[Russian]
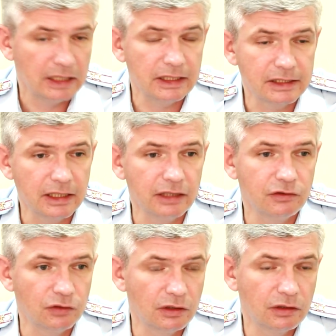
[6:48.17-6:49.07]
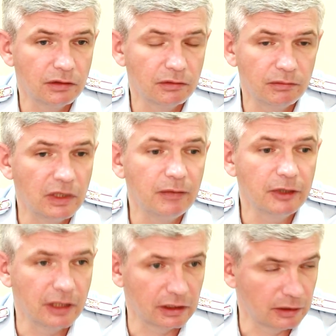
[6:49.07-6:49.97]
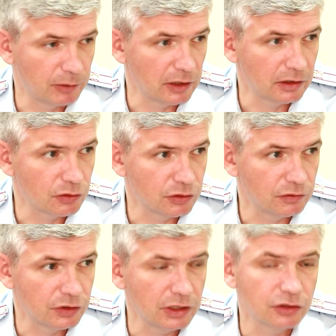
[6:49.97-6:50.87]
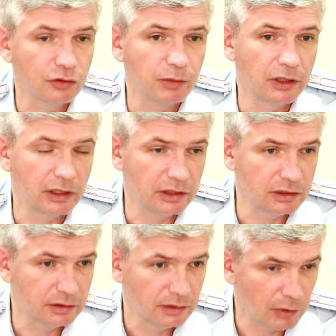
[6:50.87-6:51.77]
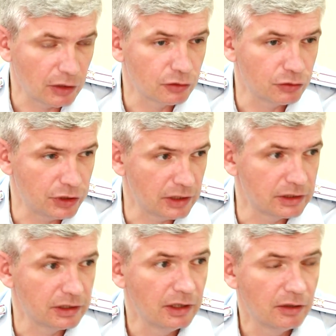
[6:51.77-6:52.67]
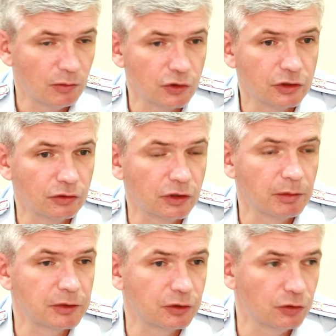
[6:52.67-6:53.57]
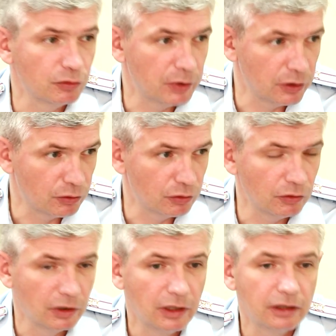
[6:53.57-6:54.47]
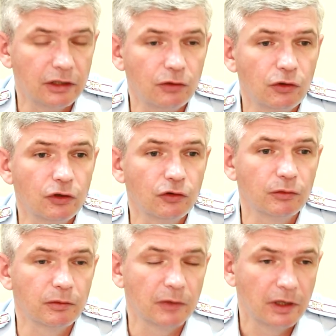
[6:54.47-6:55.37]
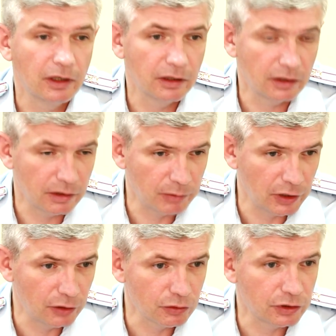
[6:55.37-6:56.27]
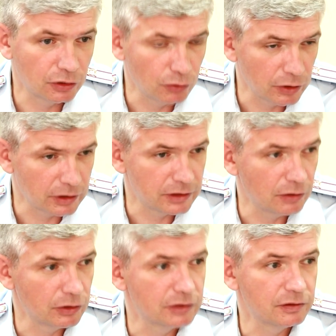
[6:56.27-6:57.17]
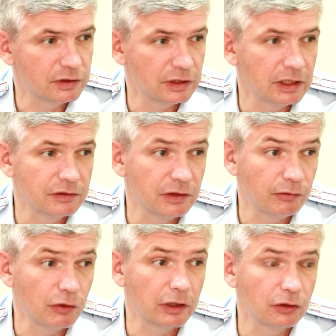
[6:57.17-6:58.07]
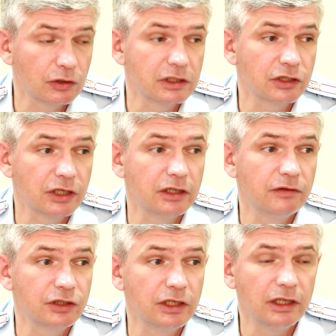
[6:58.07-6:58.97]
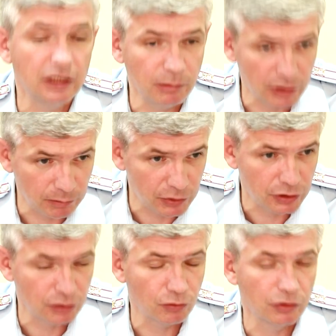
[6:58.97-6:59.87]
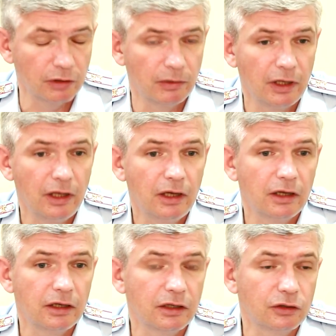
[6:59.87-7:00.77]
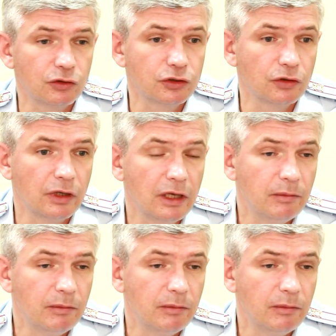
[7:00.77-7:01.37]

не зная э, элементарных правил дорожного движения, что переходить проезжую часть можно только по пешеходному переходу, на регулируемом э, перекрестке только на зеленый сигнал светофора, который разрешает движение именно пешеходам. А, то, что